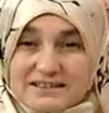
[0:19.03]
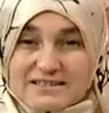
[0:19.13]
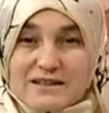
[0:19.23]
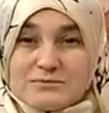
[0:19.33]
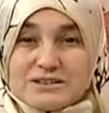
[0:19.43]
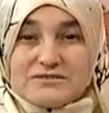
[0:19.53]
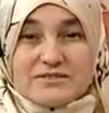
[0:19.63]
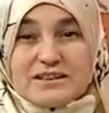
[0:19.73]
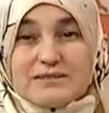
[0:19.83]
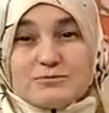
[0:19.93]
anlamı
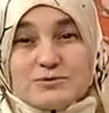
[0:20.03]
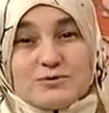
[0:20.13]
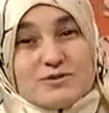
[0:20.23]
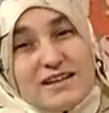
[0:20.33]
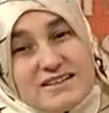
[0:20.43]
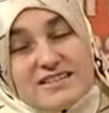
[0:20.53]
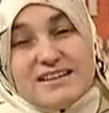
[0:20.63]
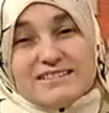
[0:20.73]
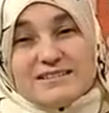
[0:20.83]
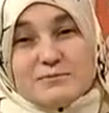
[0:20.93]
ve bunu
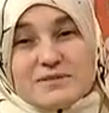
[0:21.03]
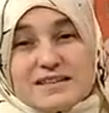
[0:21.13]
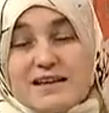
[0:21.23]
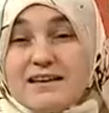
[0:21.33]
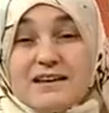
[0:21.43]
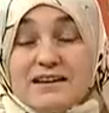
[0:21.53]
tercih ettiğimizde